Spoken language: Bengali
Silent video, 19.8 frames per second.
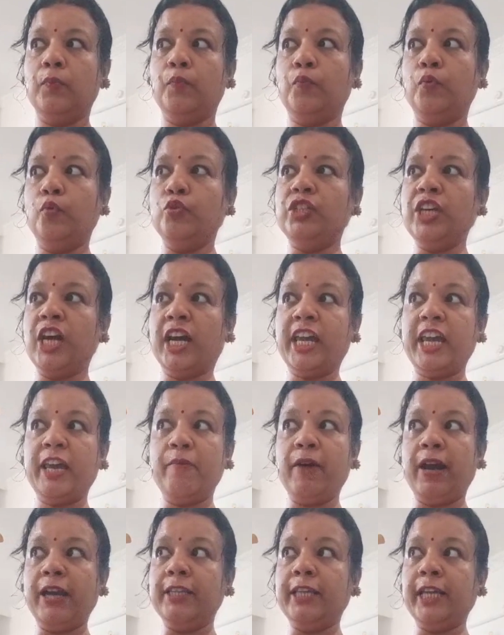পূজাকে এ
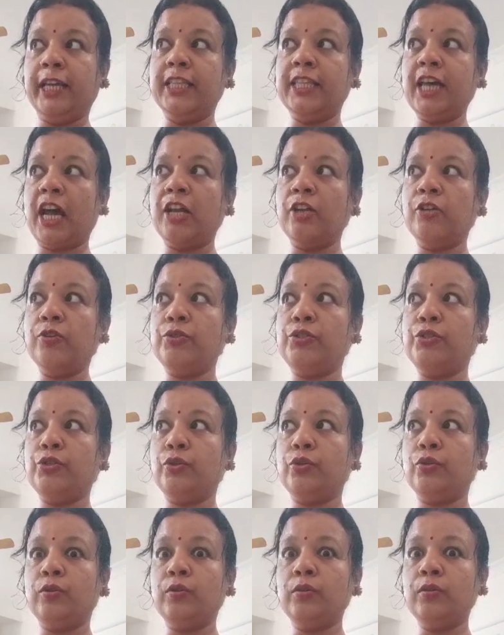বাড়ি থেকে তাড়ানোর
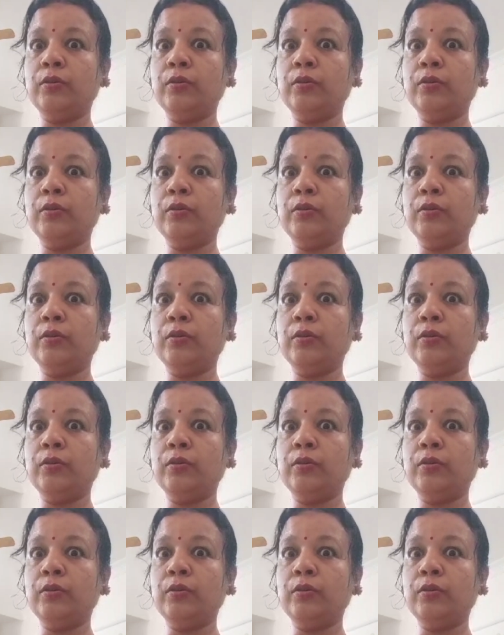জন্য